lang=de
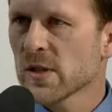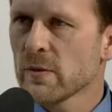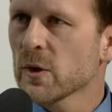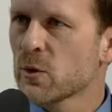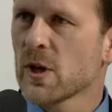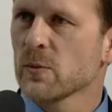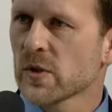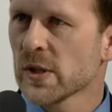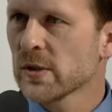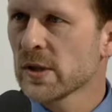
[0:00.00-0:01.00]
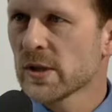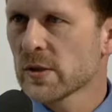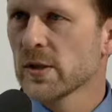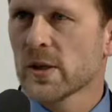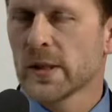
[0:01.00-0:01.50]
Cybercrime Center
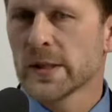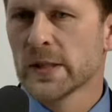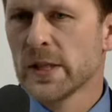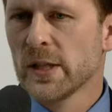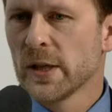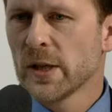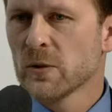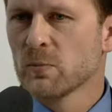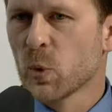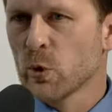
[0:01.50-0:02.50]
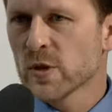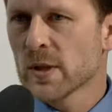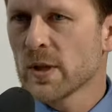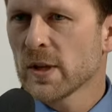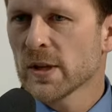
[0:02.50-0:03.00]
EC3 in
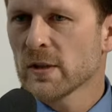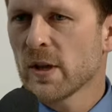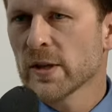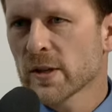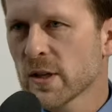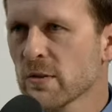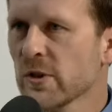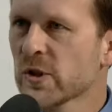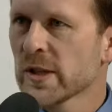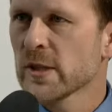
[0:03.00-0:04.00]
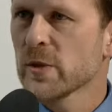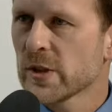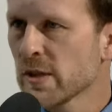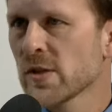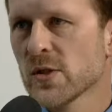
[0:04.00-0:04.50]
Brüssel einen anerkannten Vertreter, nämlich
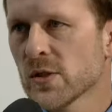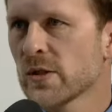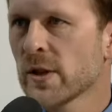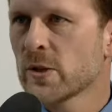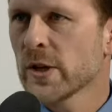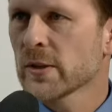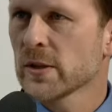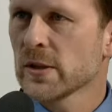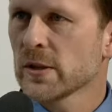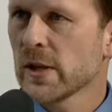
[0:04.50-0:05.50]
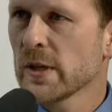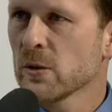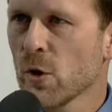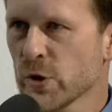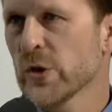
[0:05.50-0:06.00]
den Assistant Director, den Herrn
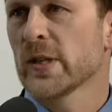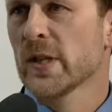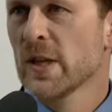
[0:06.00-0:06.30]
Oerting,